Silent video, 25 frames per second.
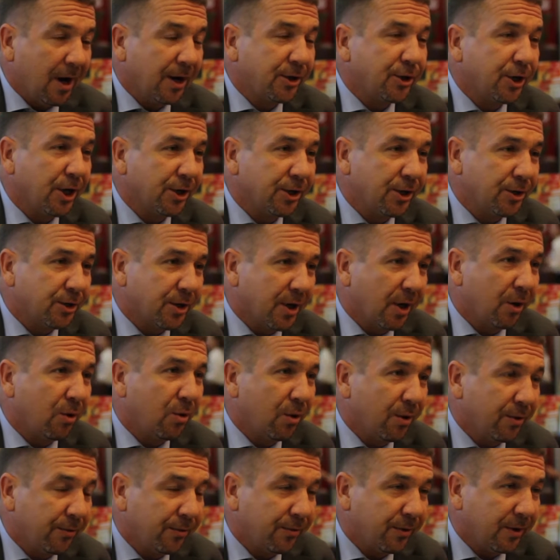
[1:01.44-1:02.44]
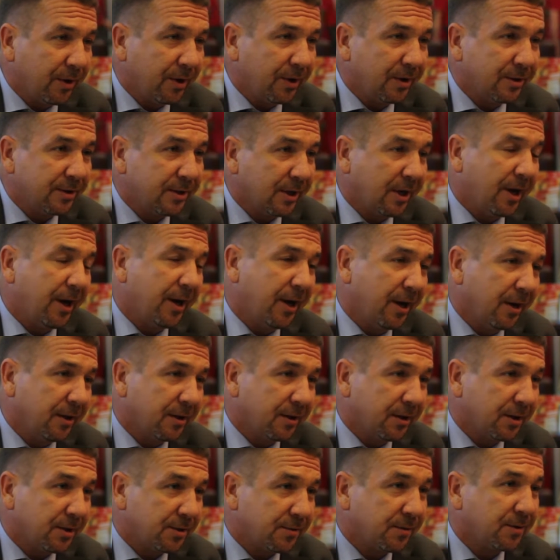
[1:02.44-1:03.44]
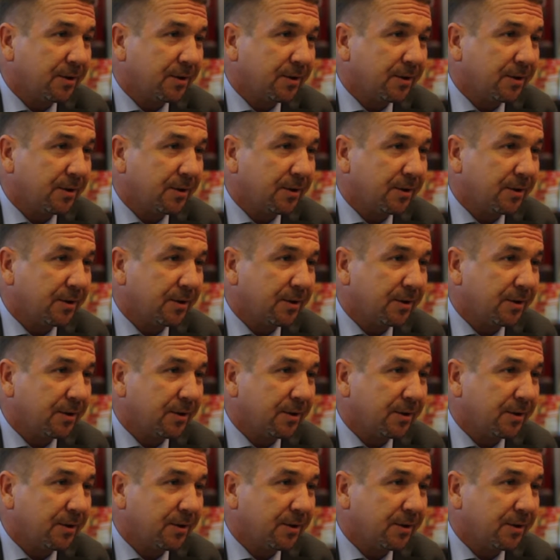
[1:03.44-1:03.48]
А чашечка кофе и сигарета,